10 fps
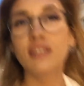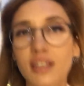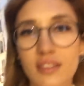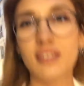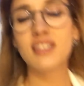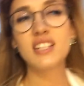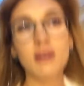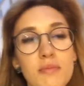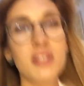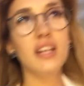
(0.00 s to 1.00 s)
нет, на
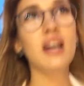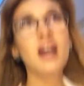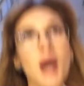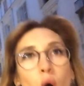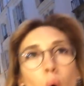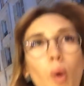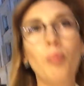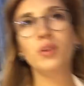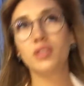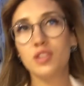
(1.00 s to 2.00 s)
самом деле
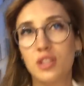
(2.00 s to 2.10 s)
опыт